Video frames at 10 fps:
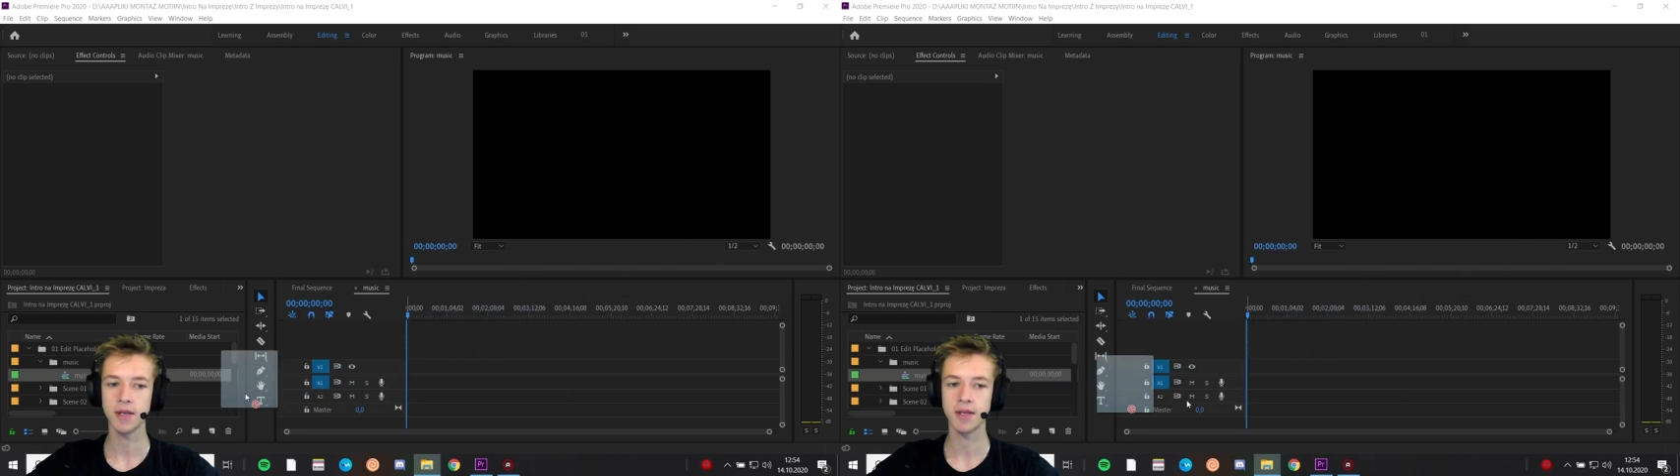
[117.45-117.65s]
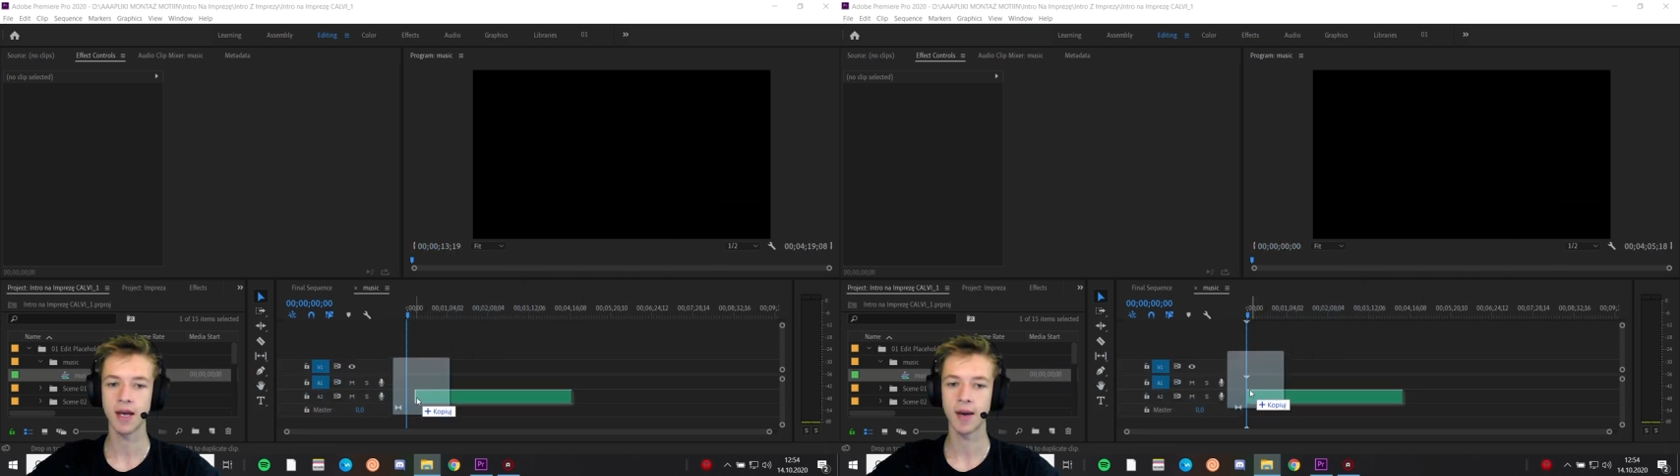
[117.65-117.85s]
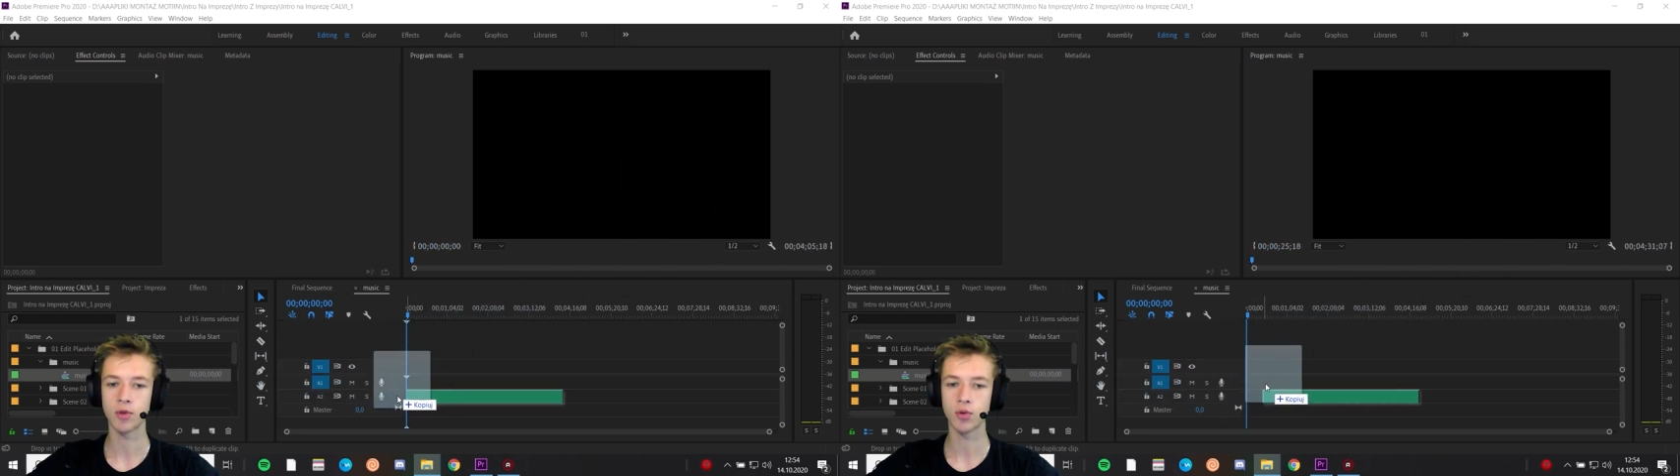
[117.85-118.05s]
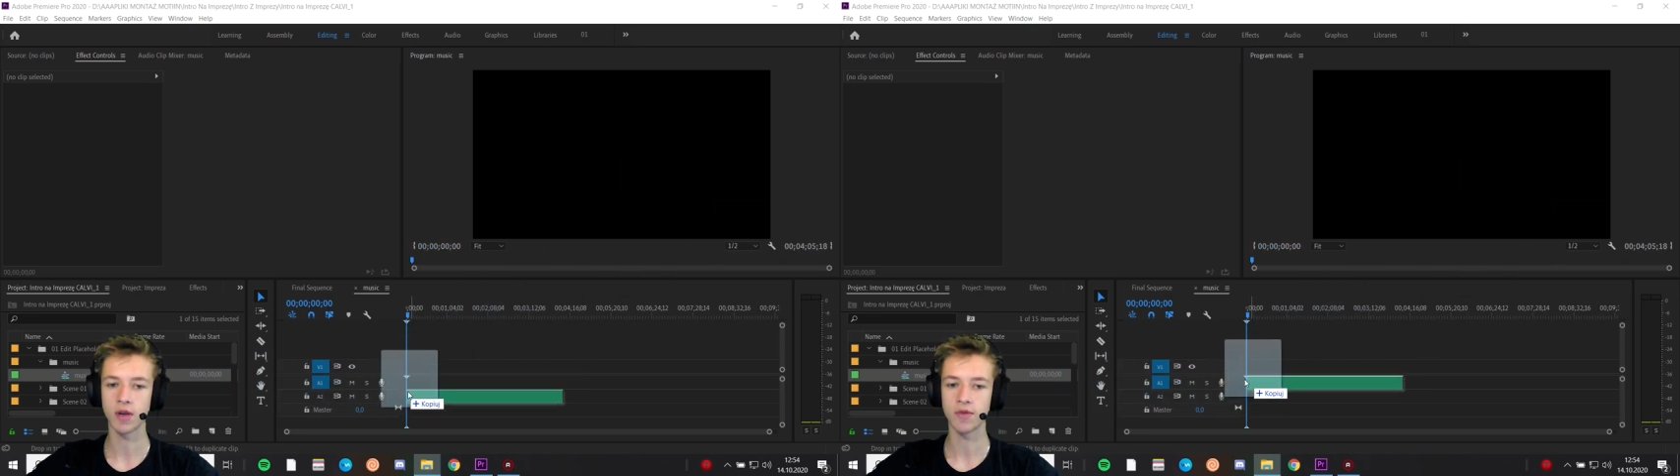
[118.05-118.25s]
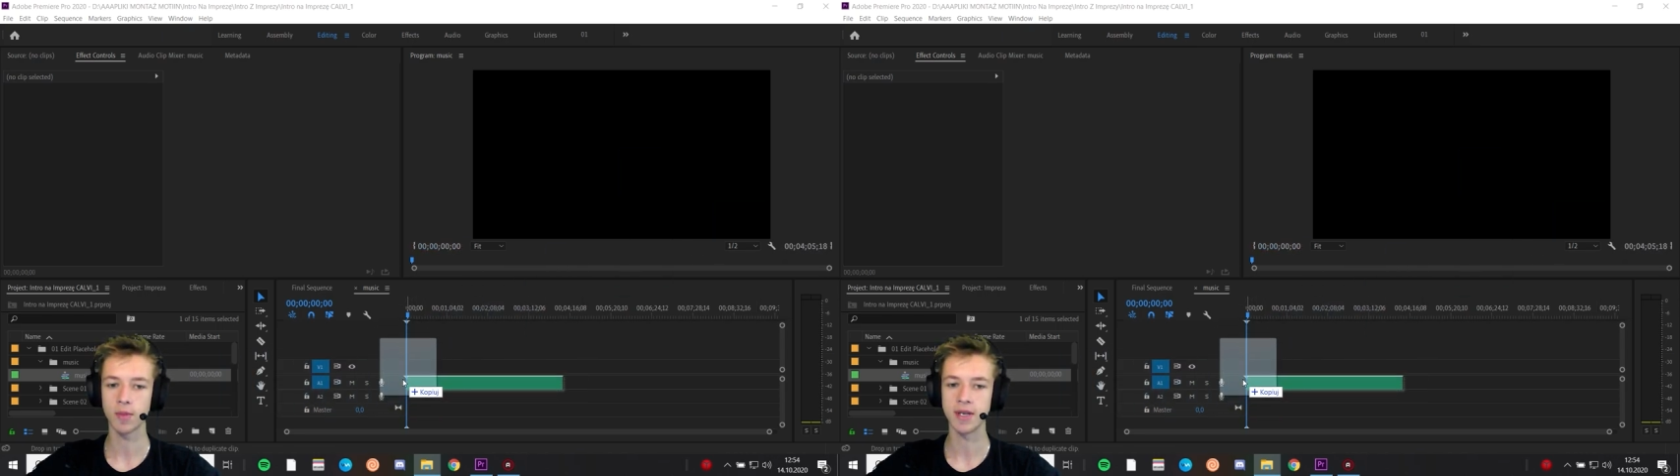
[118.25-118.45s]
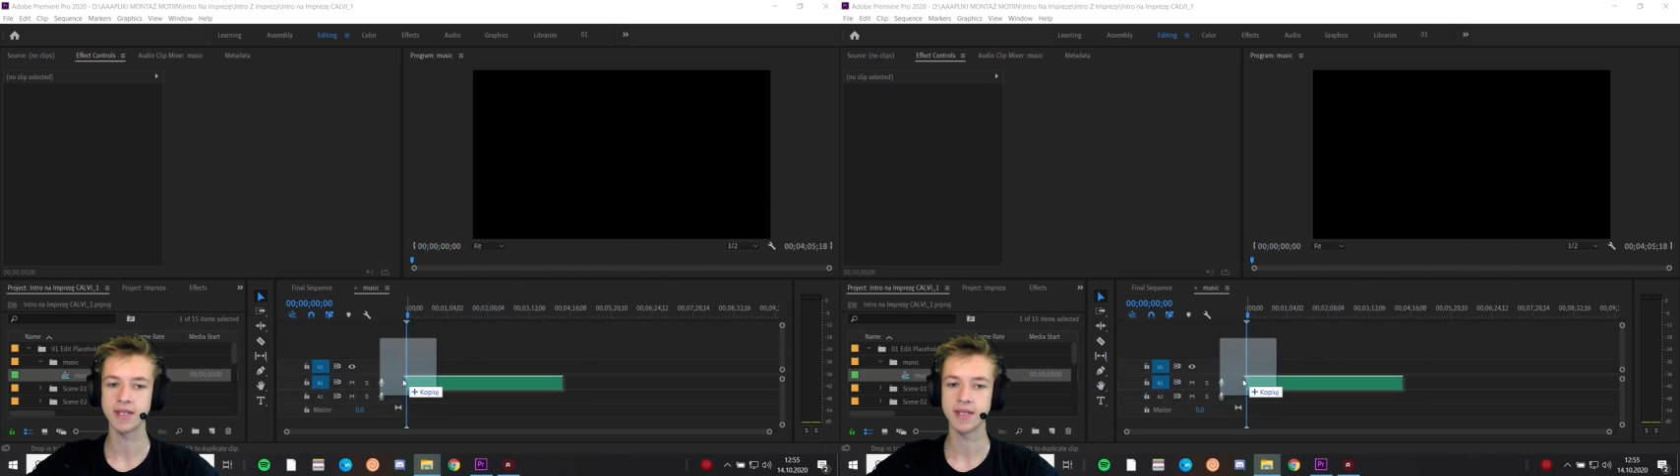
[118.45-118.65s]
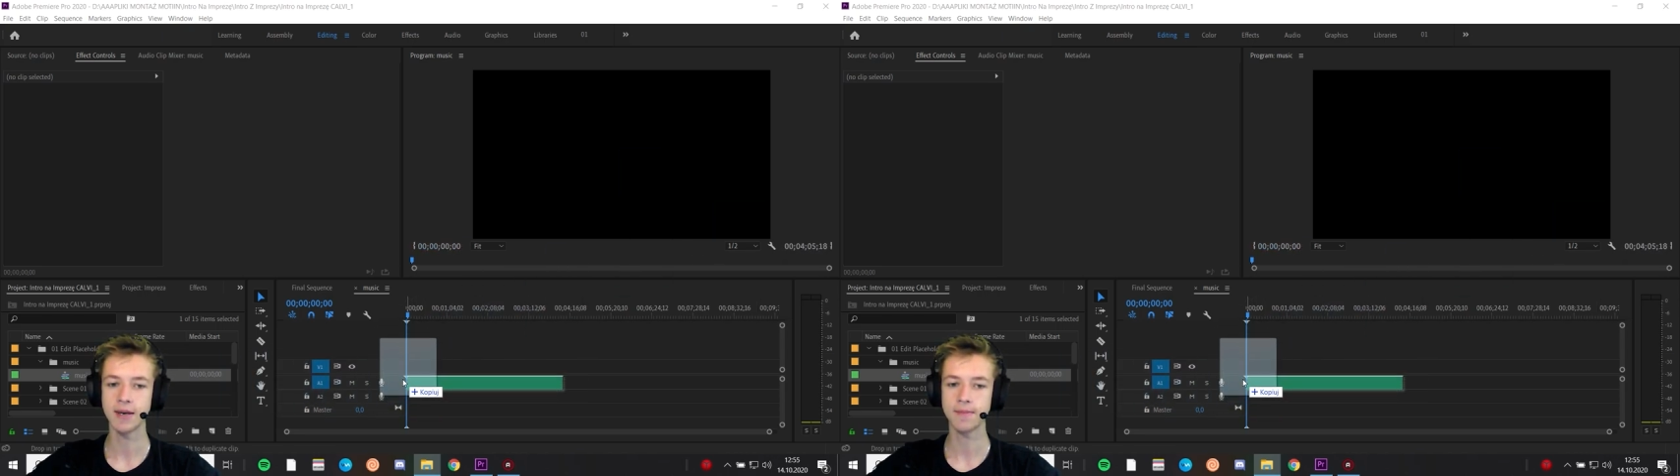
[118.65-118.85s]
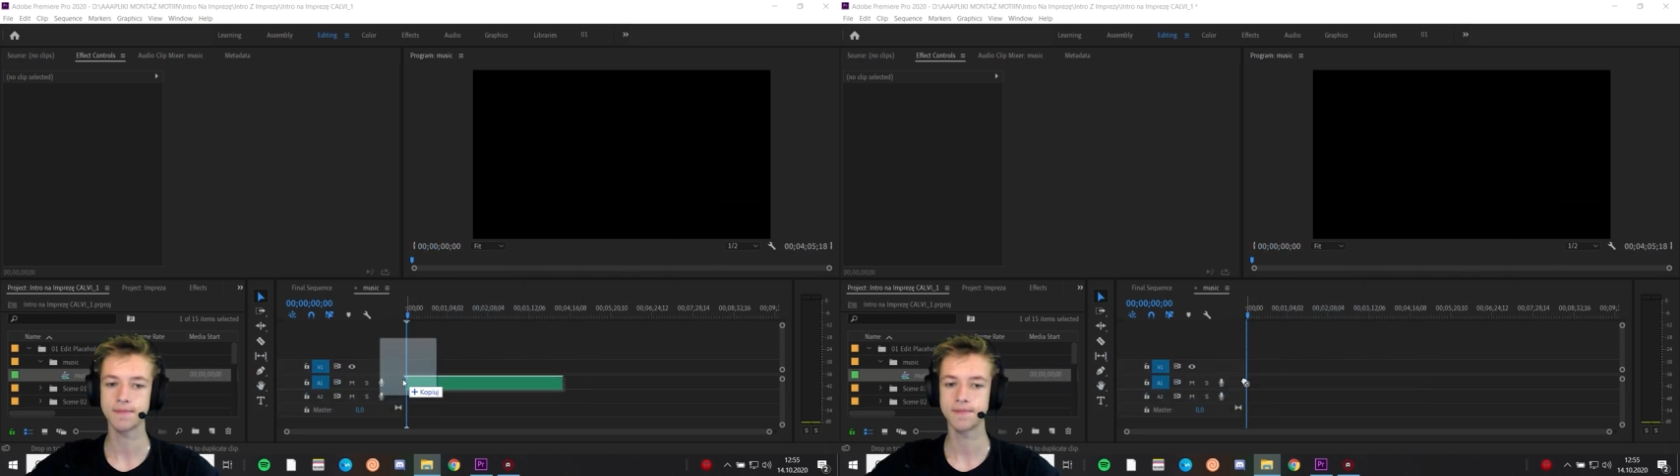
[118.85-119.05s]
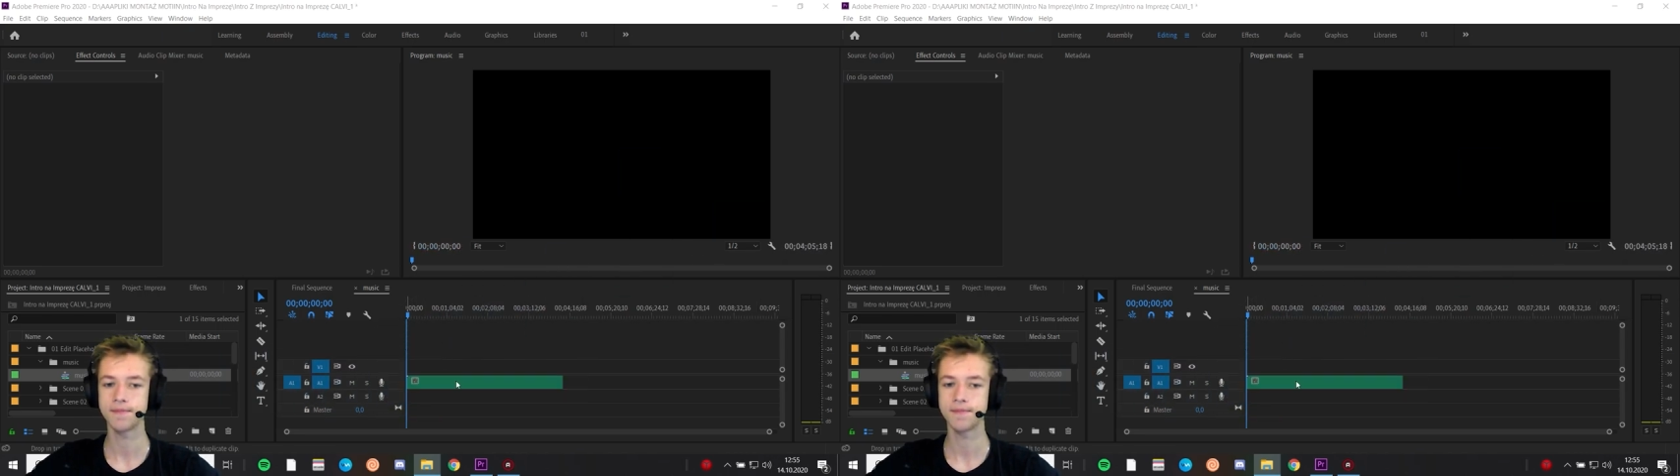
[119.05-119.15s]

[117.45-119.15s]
EDM tutaj w to miejsce.